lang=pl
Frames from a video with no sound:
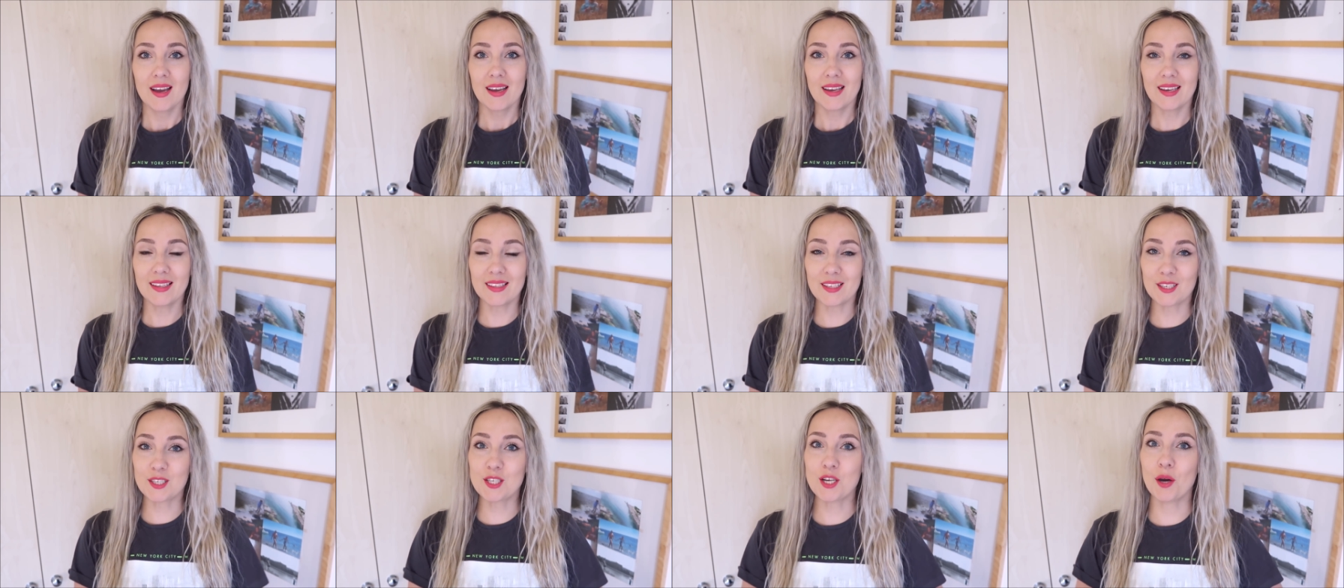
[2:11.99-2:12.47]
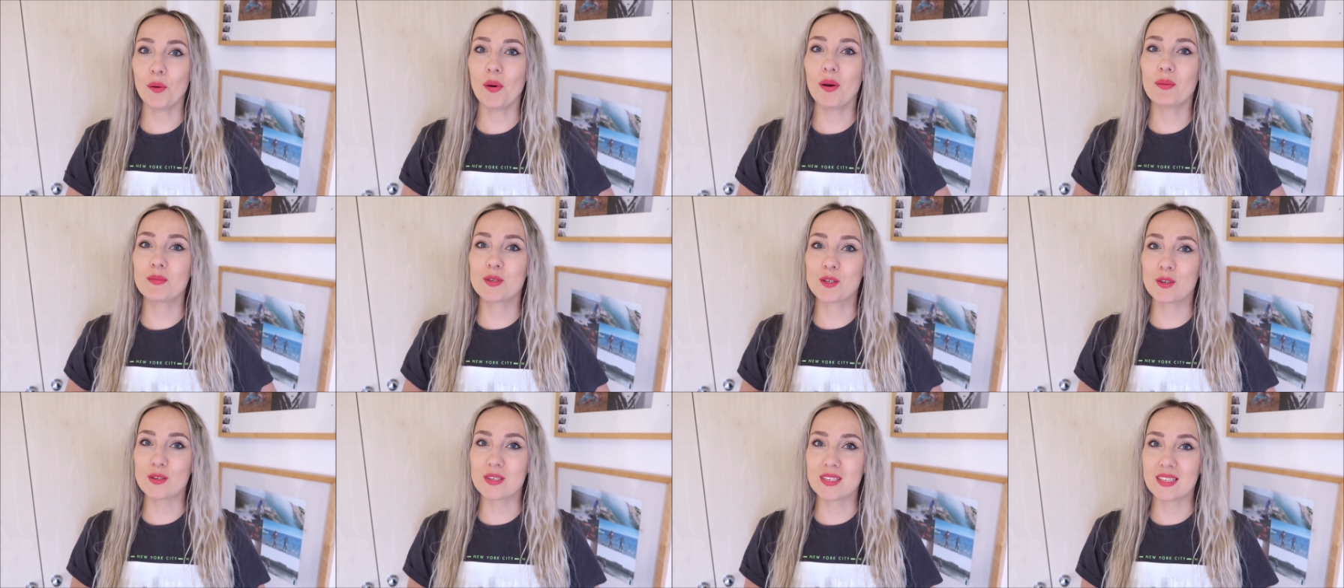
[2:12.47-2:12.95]
kiedy
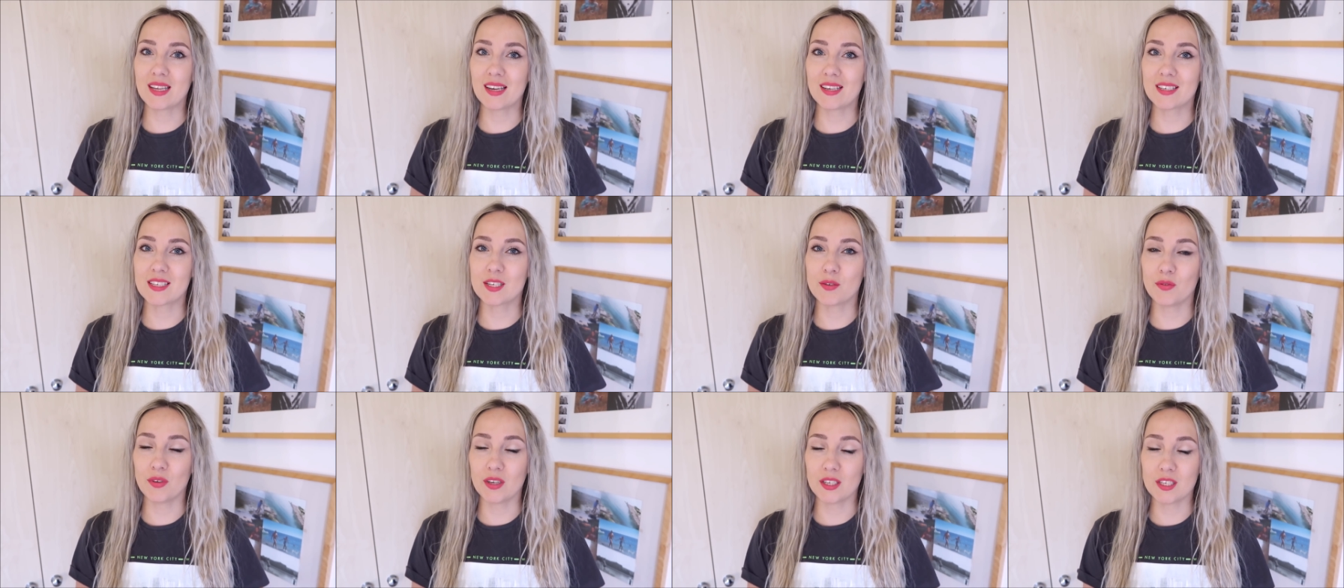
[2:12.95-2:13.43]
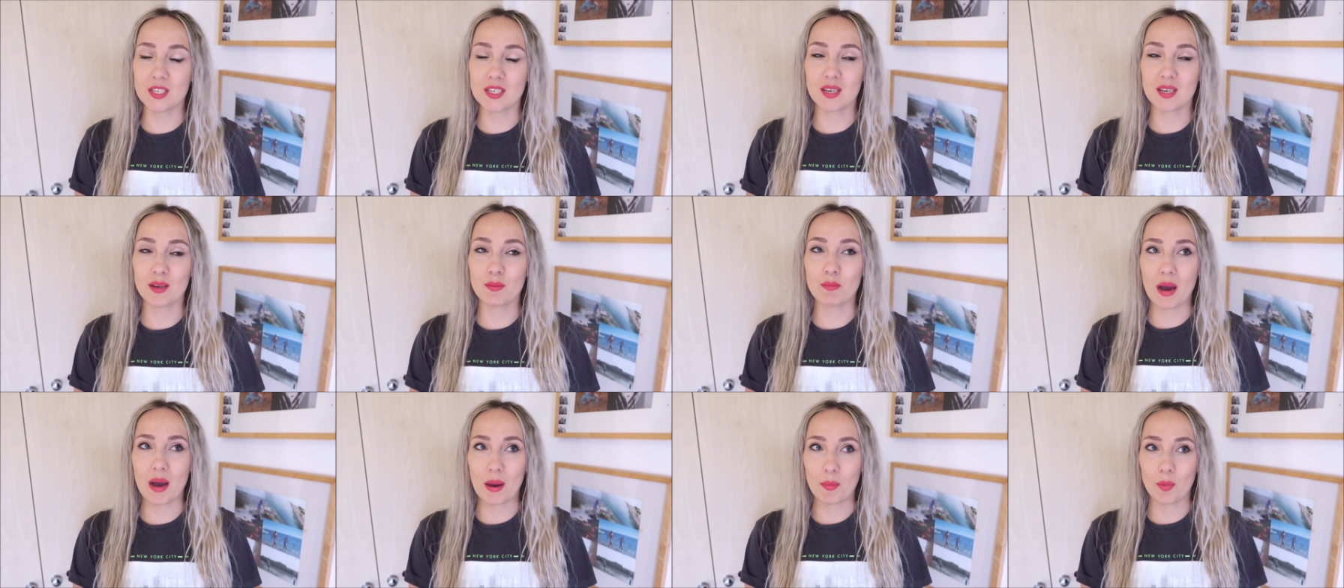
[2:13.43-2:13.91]
chciałam zostać,
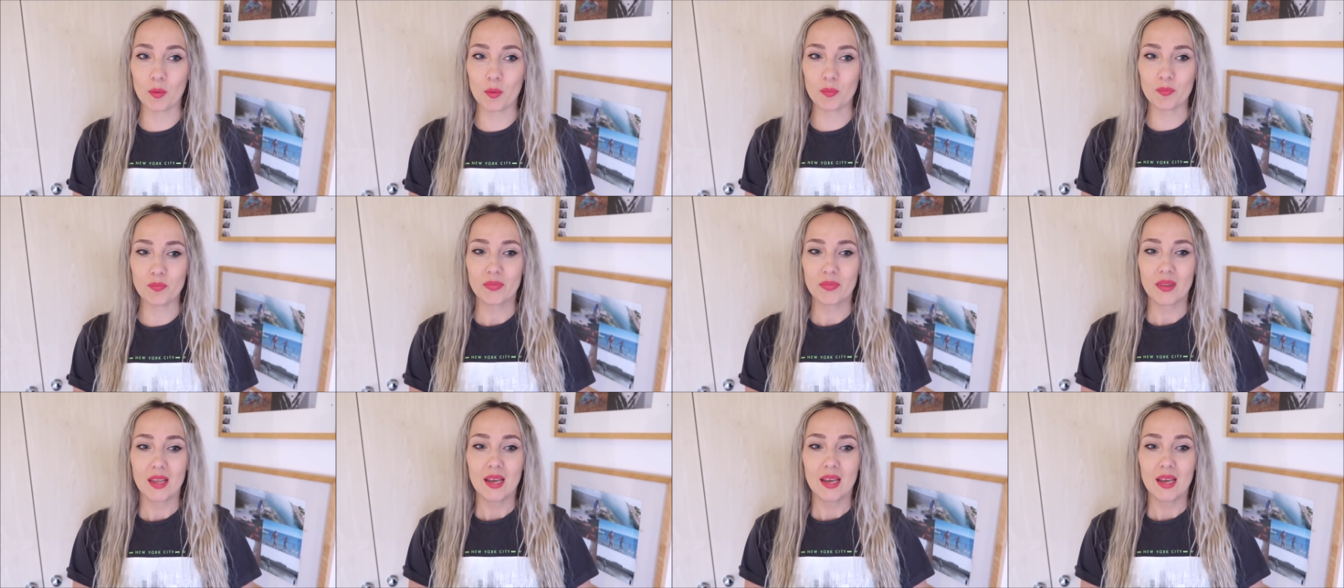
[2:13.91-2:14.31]
wiecie, mamą.